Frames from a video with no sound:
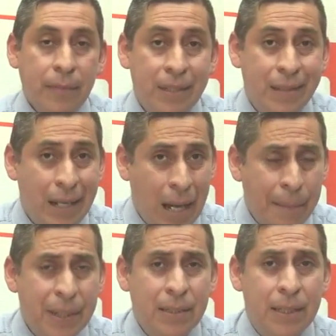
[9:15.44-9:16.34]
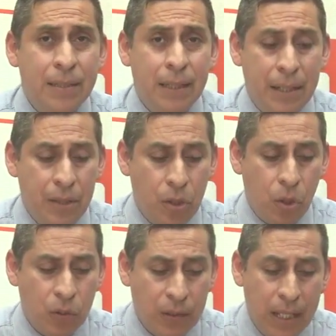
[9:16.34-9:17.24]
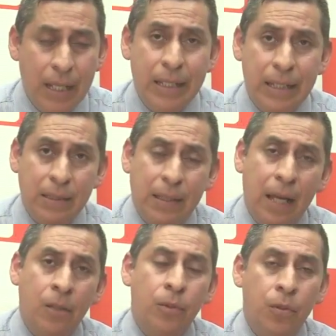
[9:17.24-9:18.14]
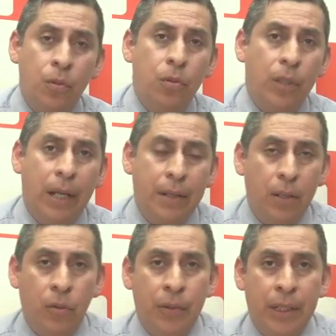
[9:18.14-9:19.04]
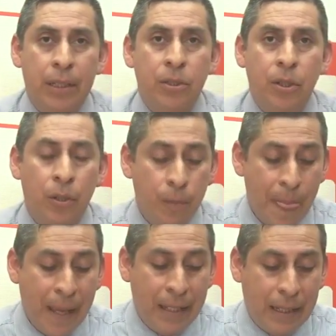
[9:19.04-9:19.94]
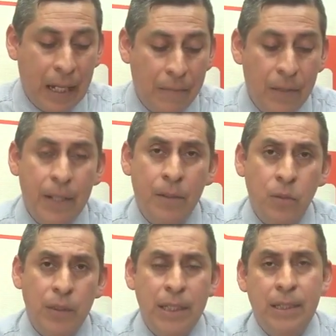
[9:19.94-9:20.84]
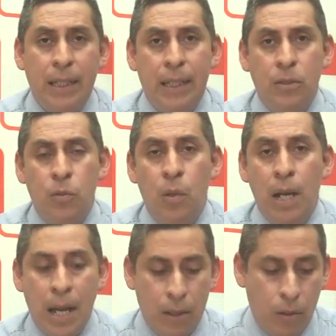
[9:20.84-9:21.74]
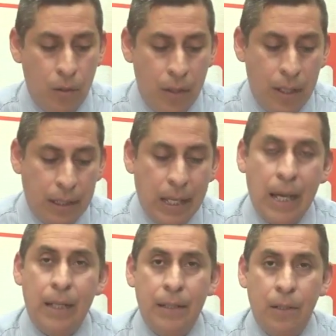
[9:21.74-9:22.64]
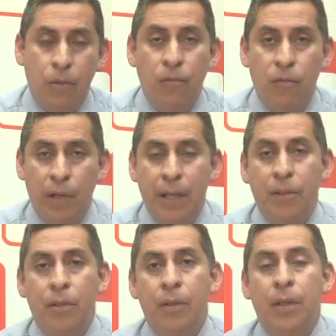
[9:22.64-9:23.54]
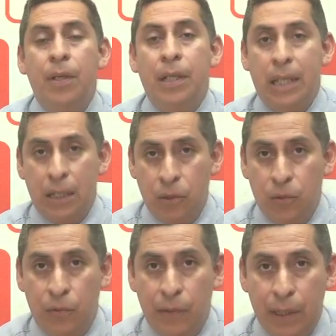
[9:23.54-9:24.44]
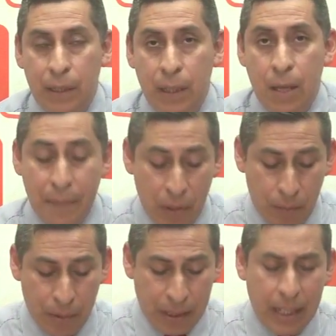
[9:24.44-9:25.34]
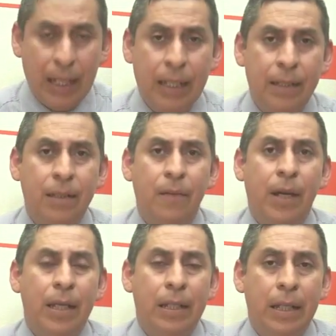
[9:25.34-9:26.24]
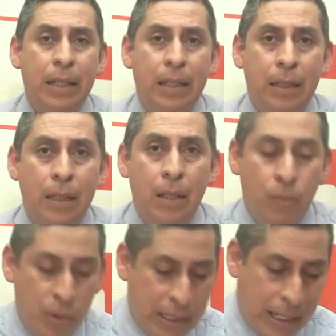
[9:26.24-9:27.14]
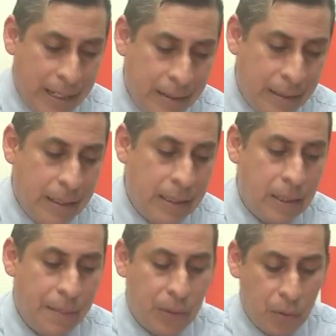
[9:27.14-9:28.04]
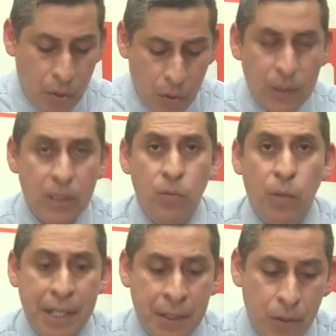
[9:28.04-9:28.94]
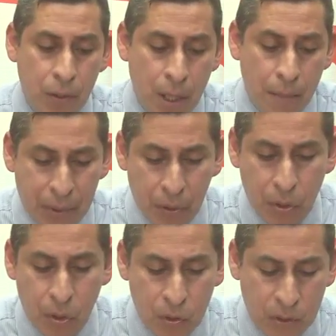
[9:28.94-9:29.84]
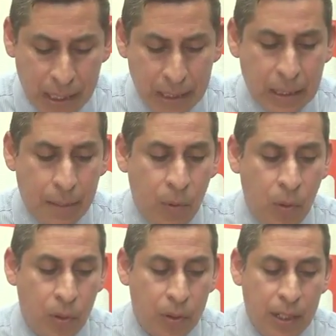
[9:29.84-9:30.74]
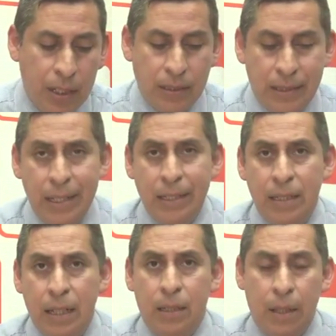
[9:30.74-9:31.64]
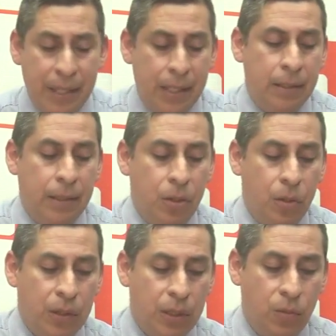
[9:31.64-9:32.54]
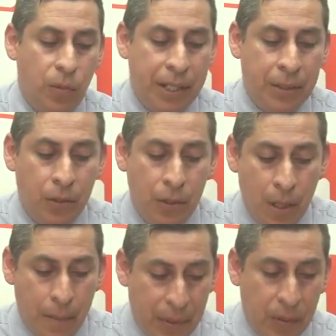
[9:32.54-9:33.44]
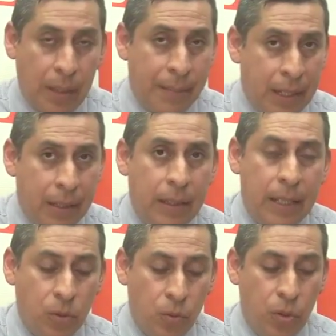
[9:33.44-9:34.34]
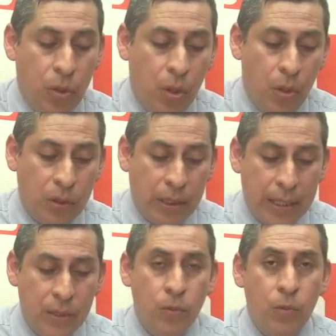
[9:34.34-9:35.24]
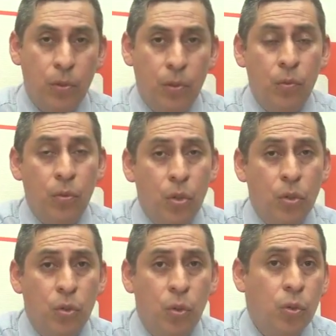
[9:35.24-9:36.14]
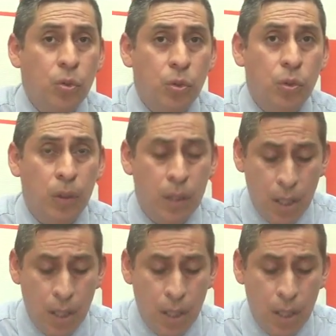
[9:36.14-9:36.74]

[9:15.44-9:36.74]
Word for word: de la presencia de Dios y estando en un lugar de condenación que la Biblia nos dice que es un lago que arde con fuego y azufre. Pero ¿por qué la gente va a ir ahí? Mucha gente dice, pero Dios es bueno, pero Dios es amor. Sí, ciertamente Dios es bueno, pero también es un Dios que es un, Dios justo,